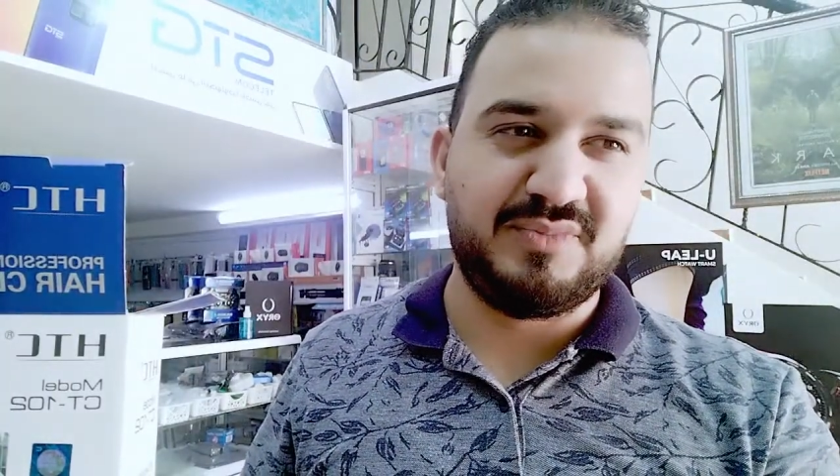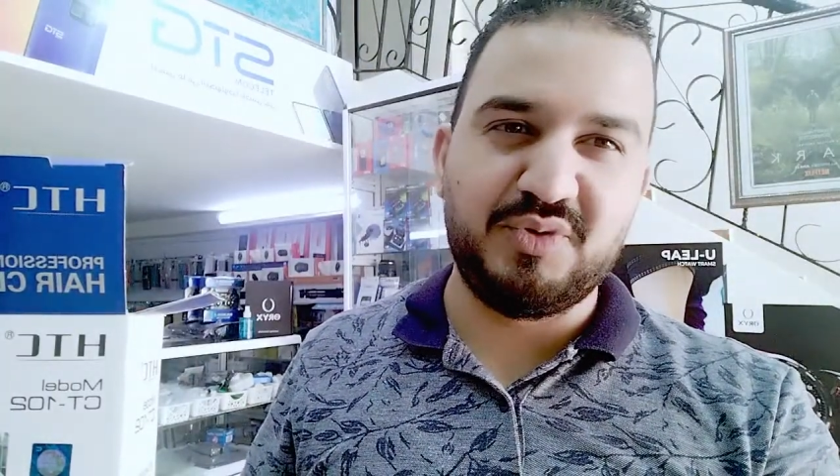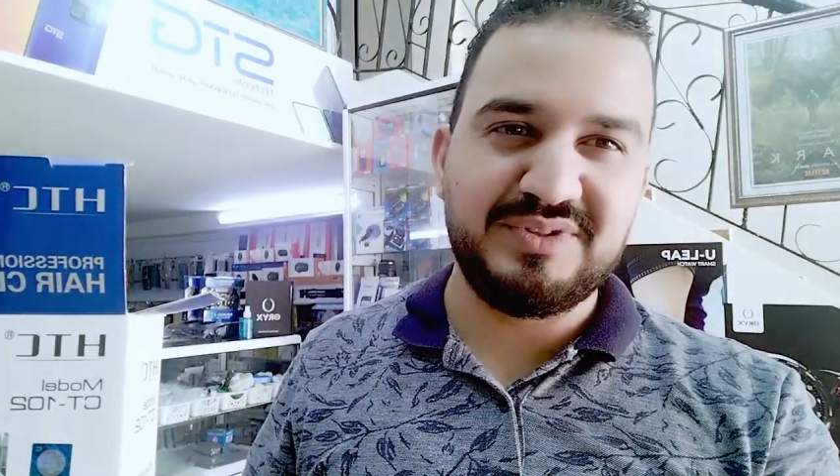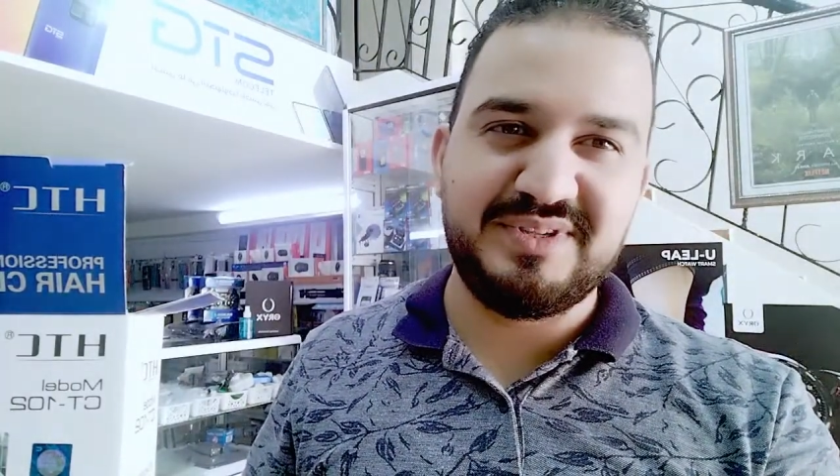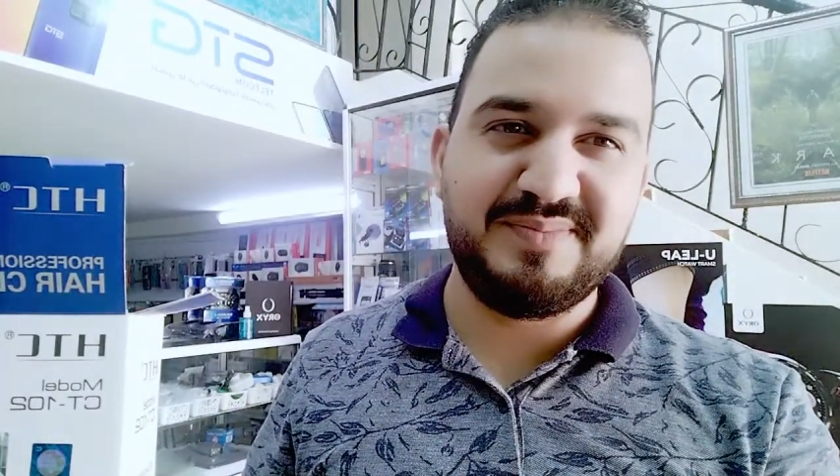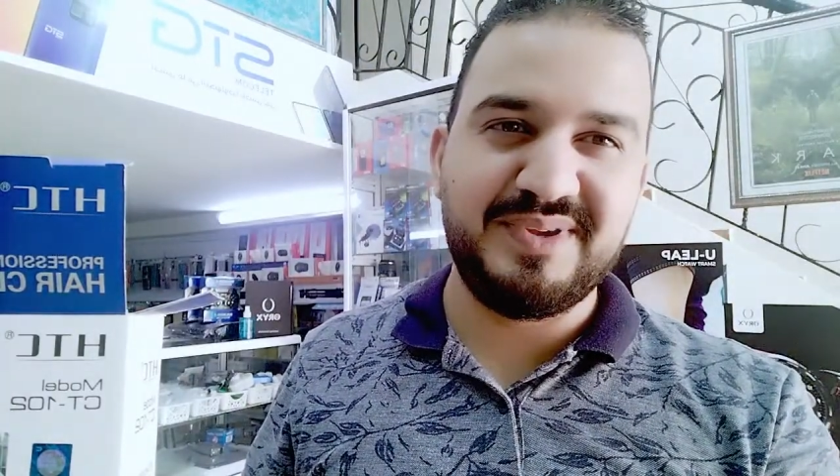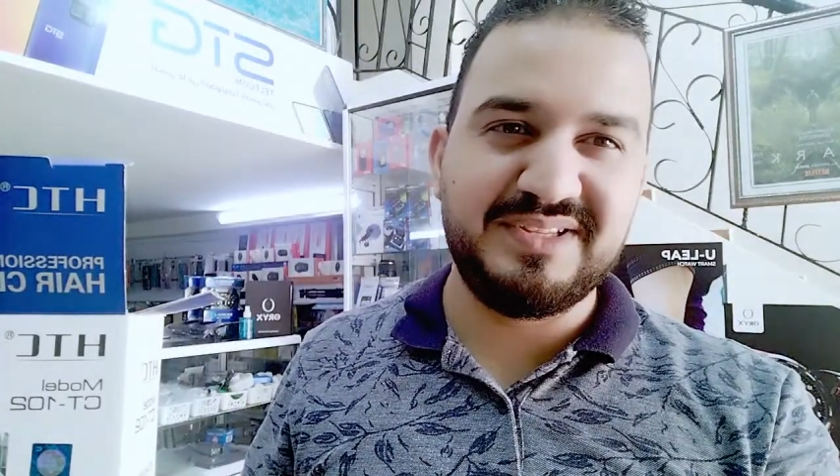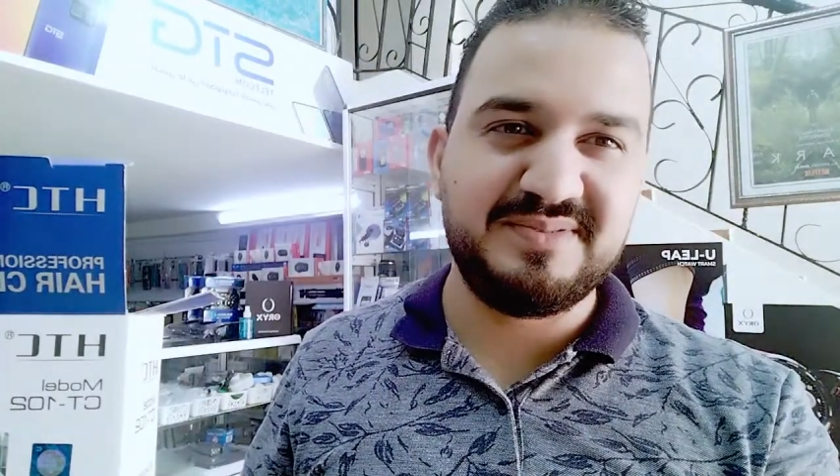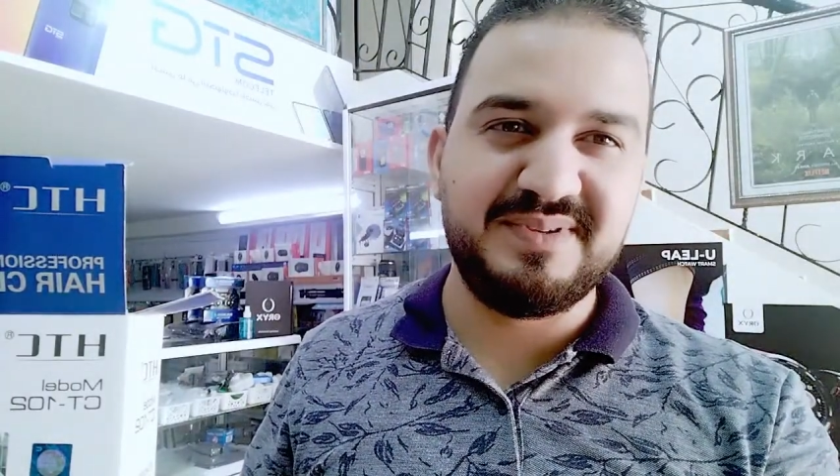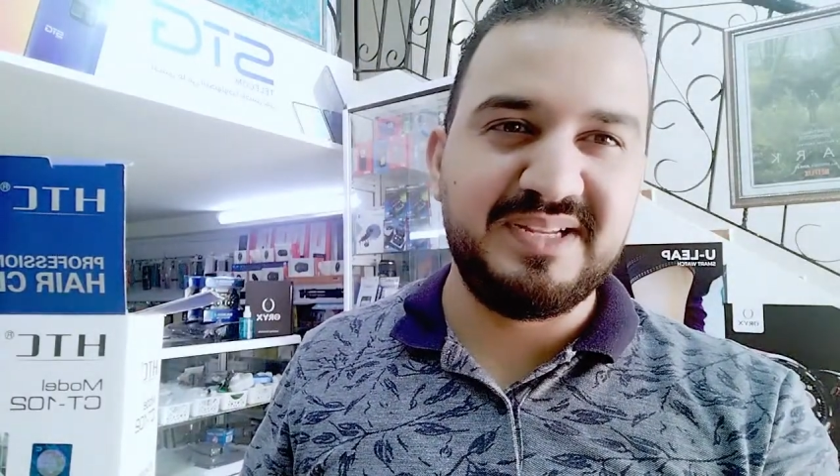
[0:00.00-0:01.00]
اقسم بالله
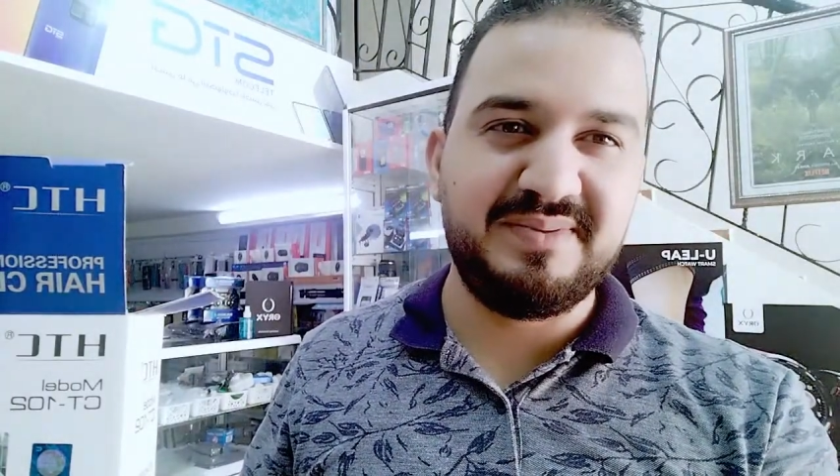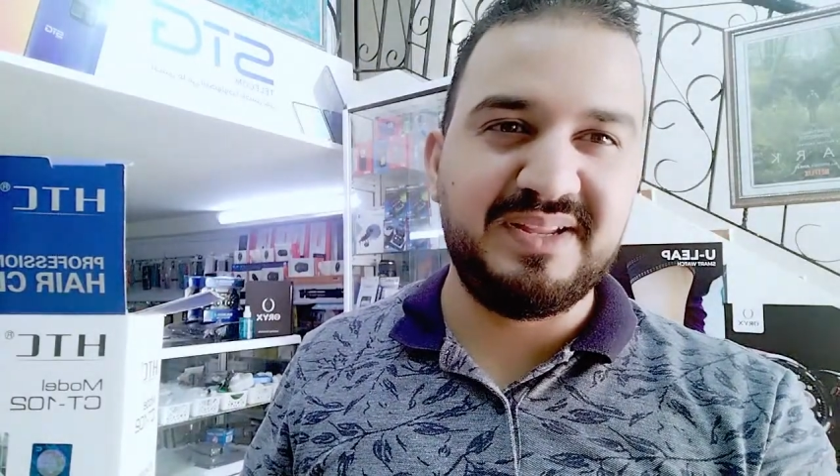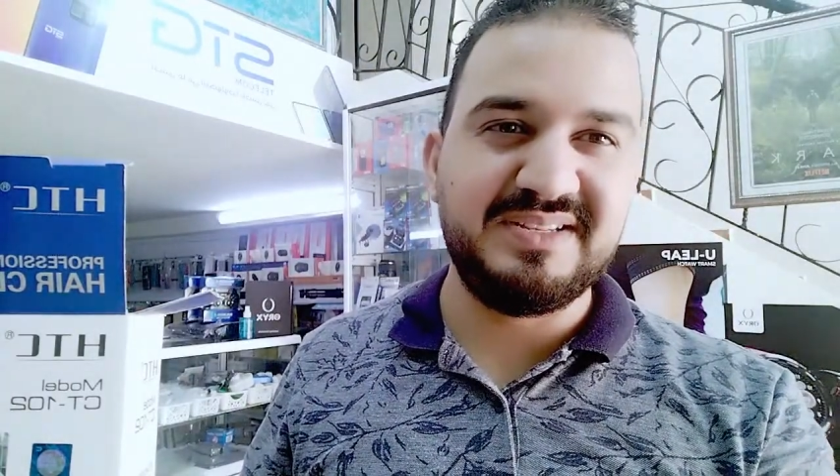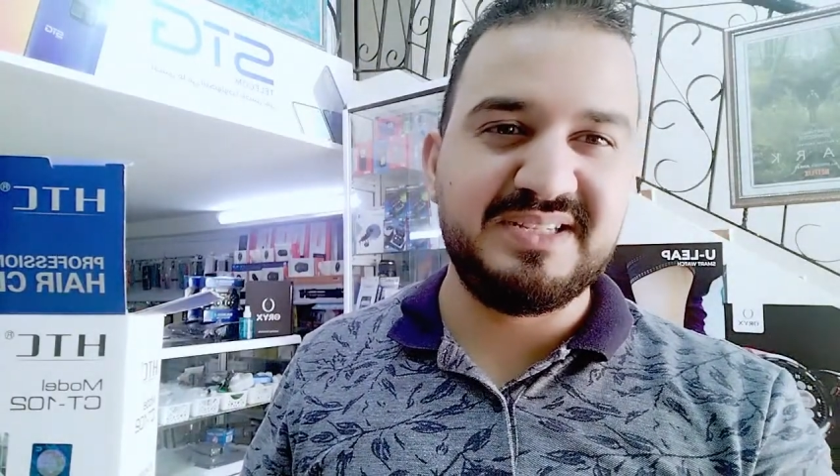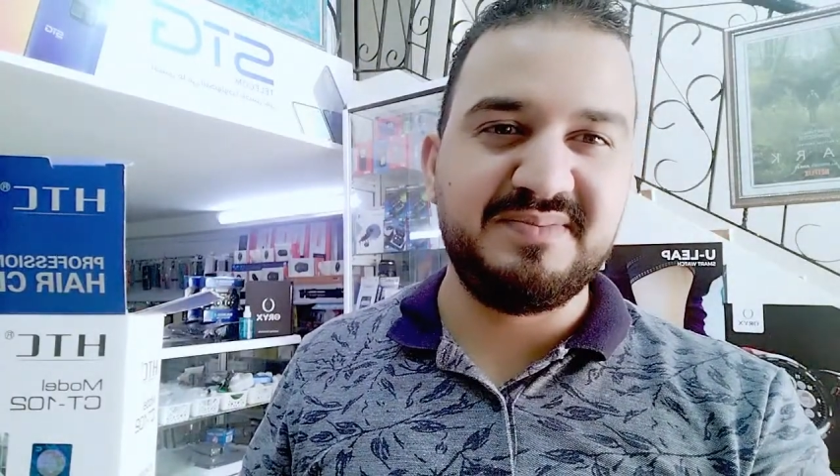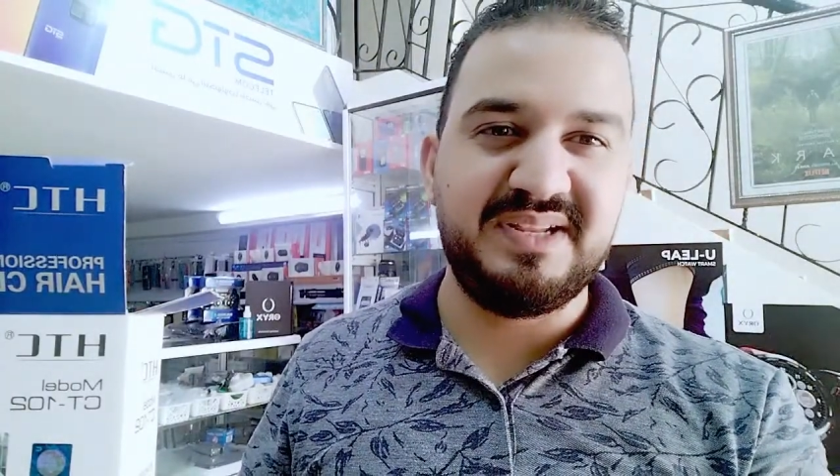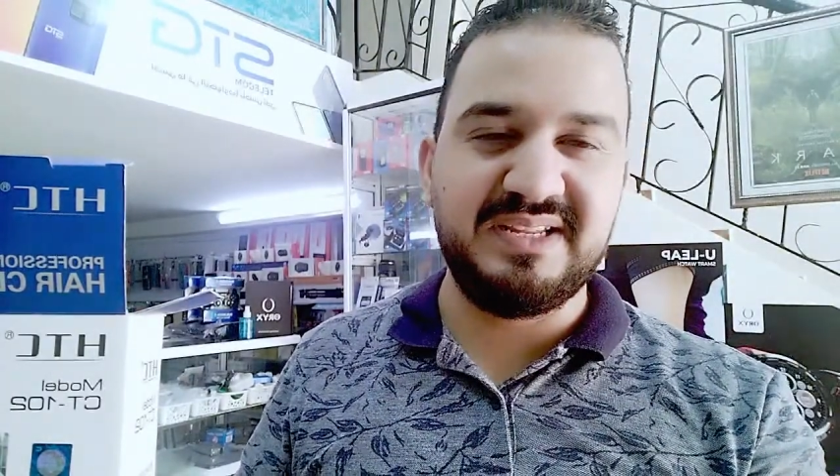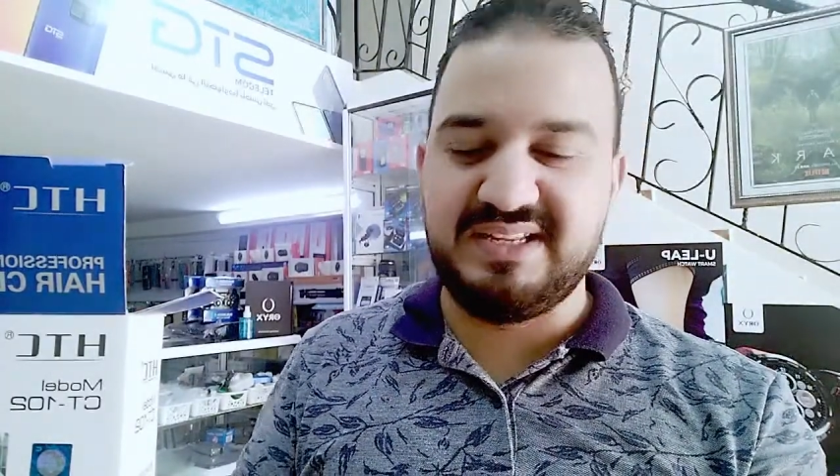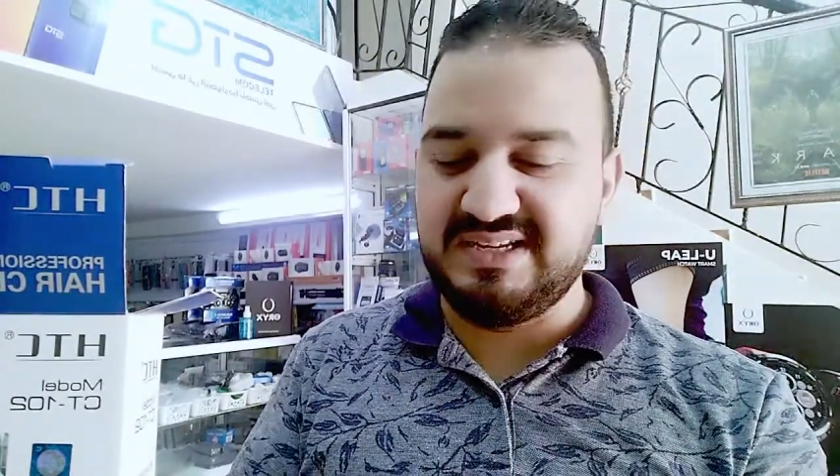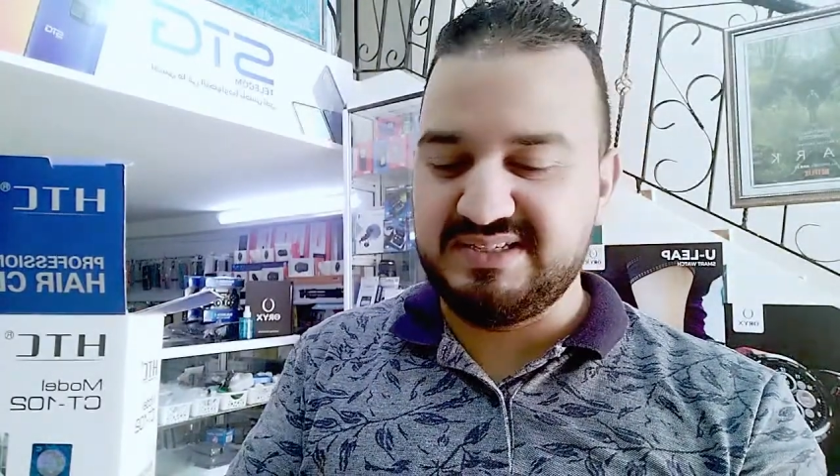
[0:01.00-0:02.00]
تبان لي بحال جاي من هاد
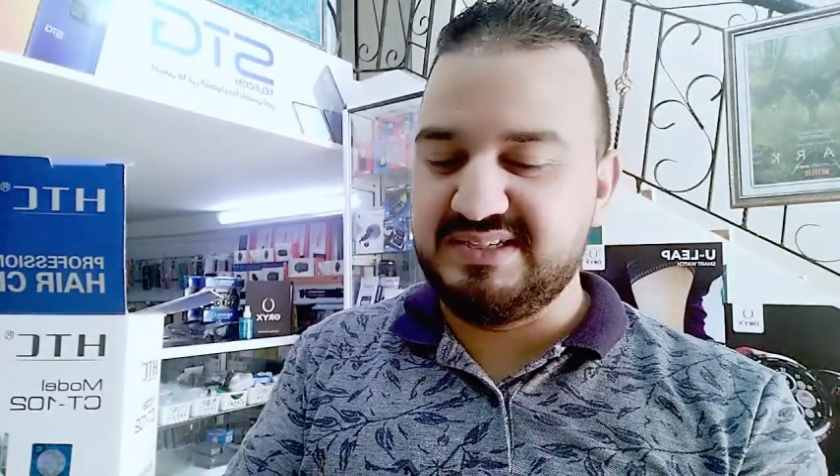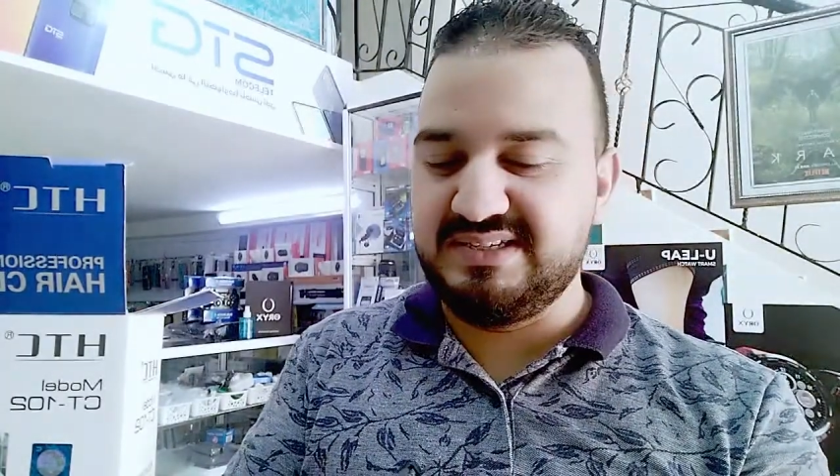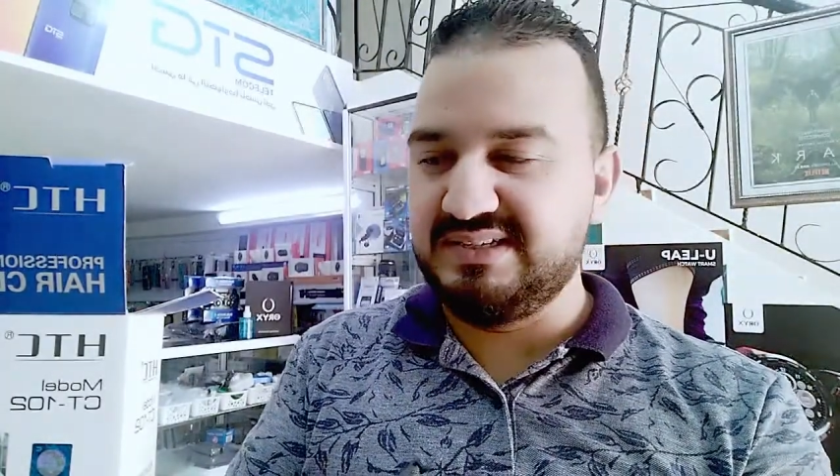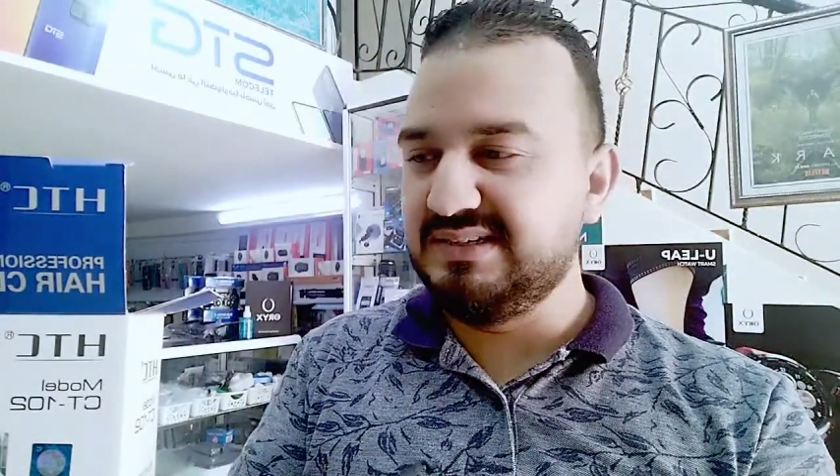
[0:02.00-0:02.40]
الحاجه هادي